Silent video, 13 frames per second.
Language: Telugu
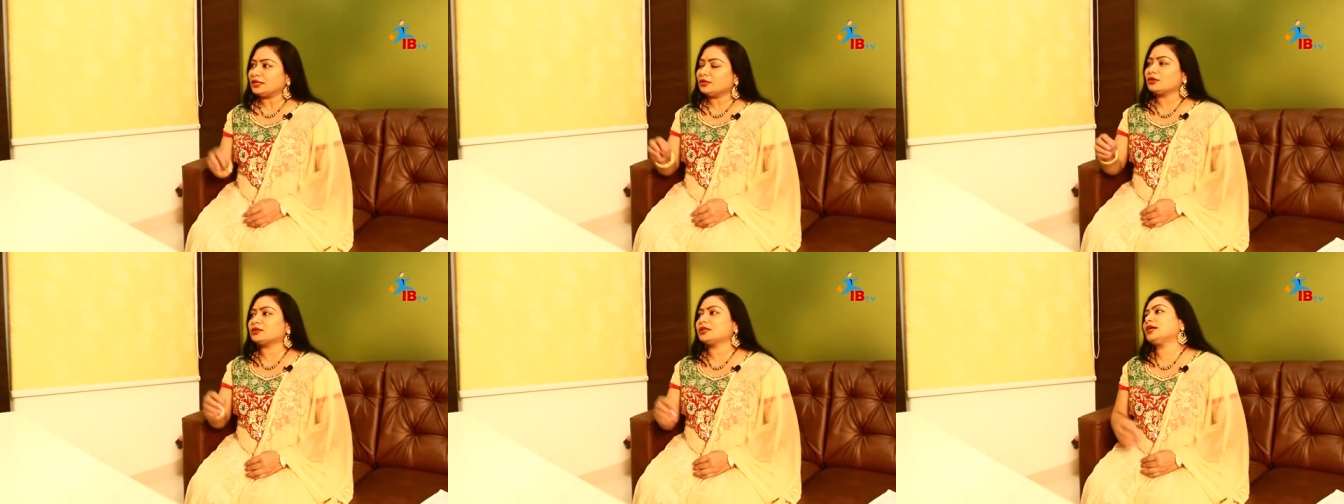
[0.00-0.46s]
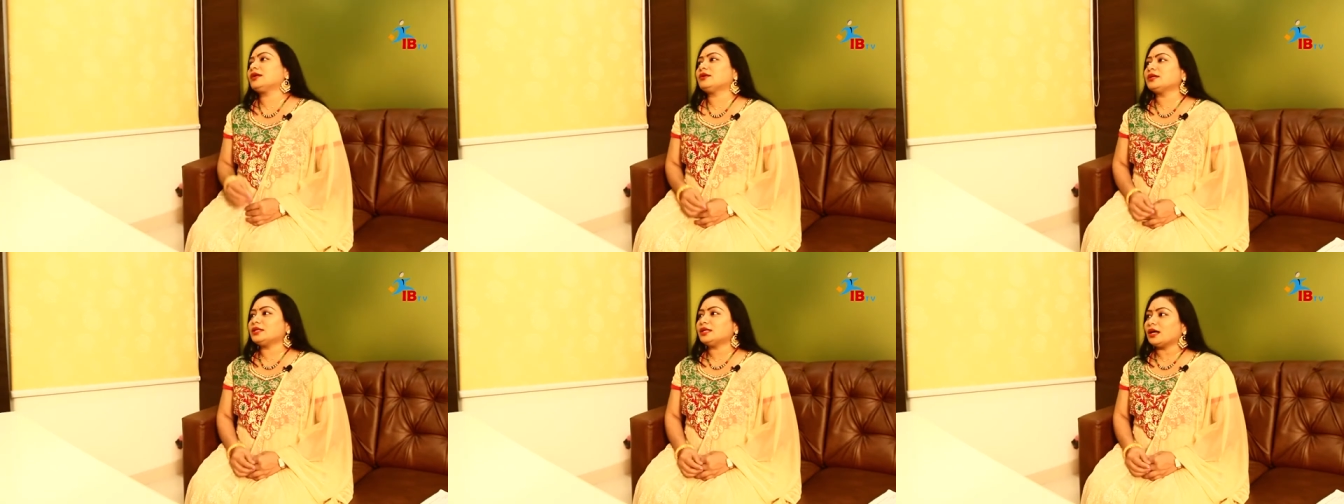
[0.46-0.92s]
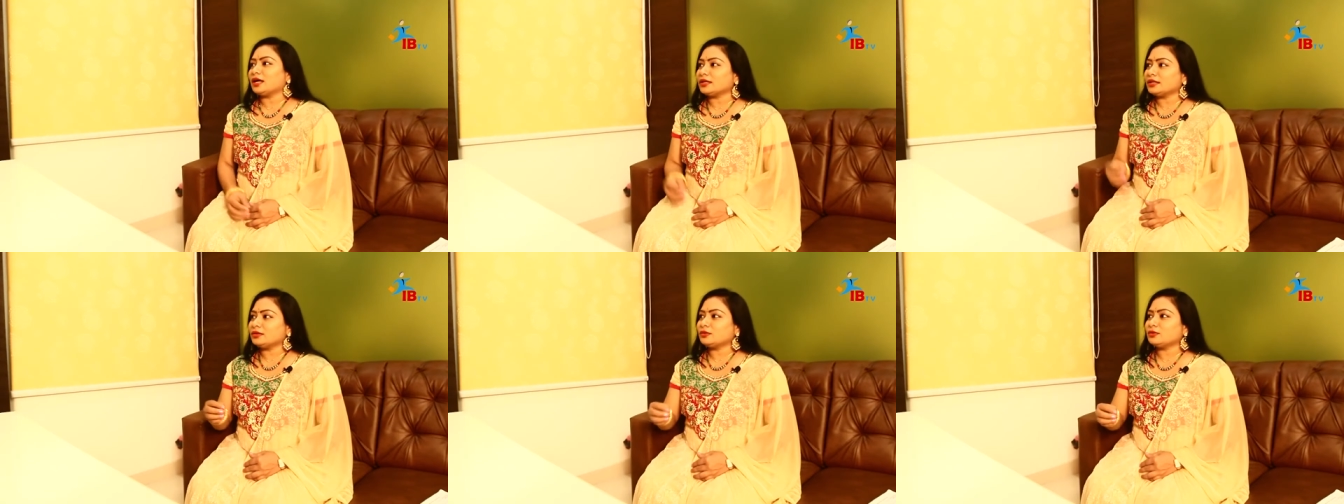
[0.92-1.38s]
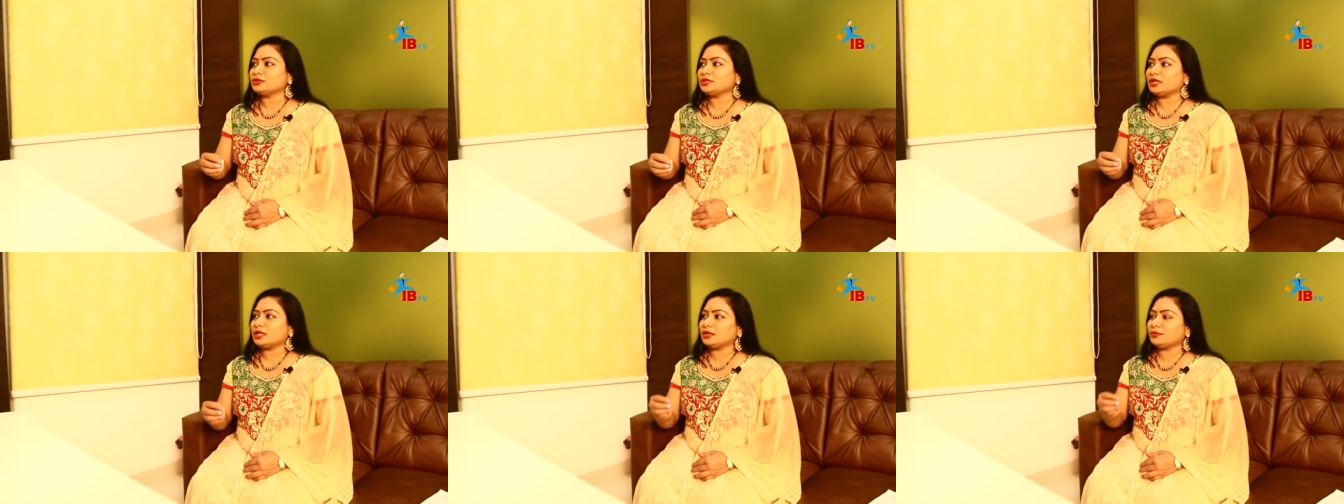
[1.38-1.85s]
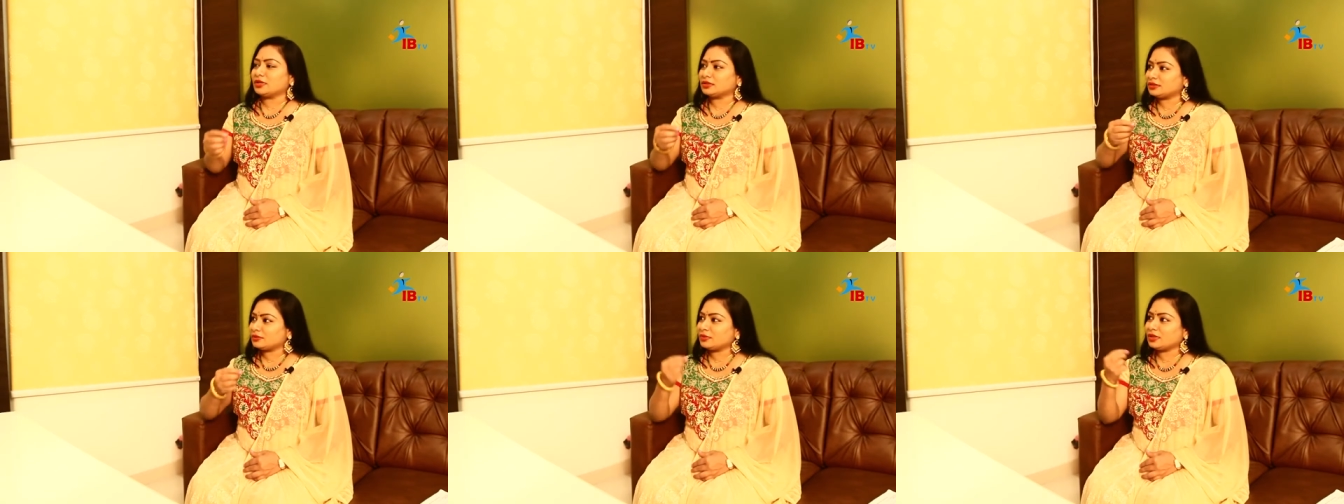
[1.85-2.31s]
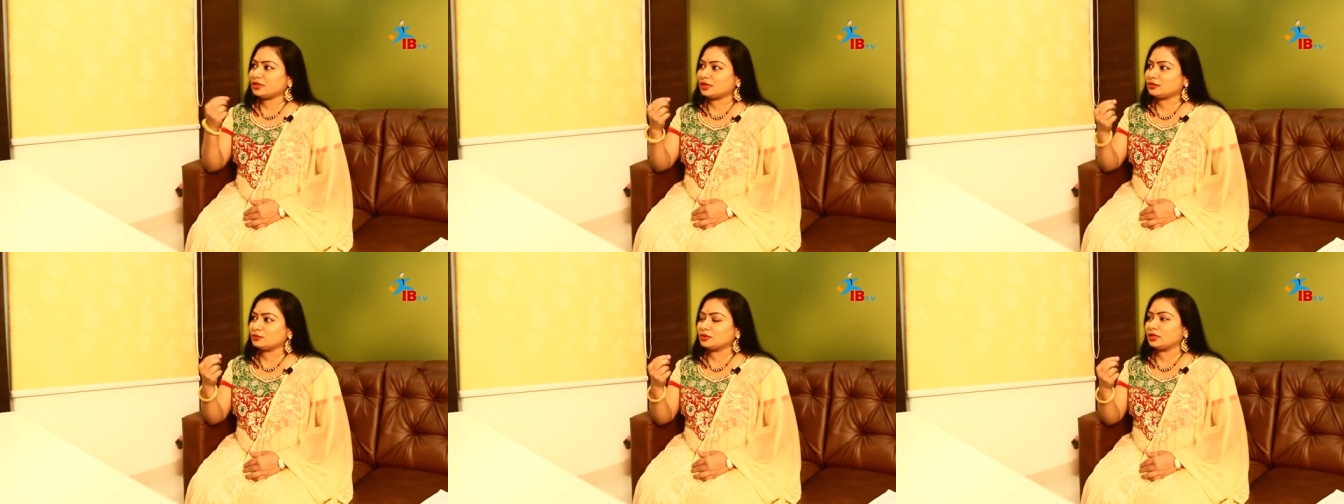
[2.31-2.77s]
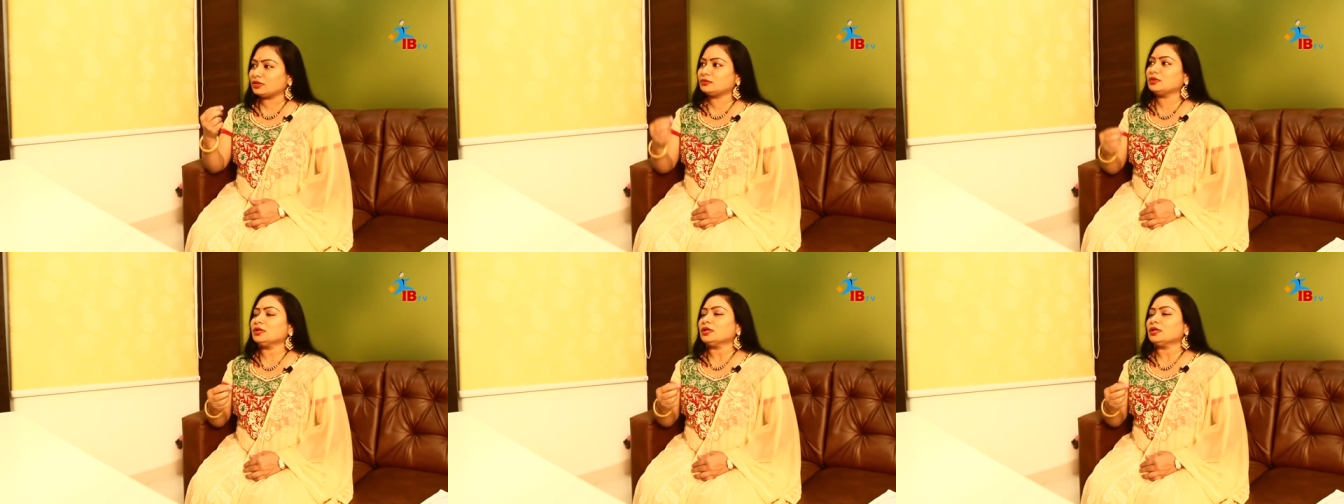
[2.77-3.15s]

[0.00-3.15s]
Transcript: అంటే డాక్టర్ గారు అంటే ఆరు నెలలకు ఒకసారి మాత్రమే అంటున్నారు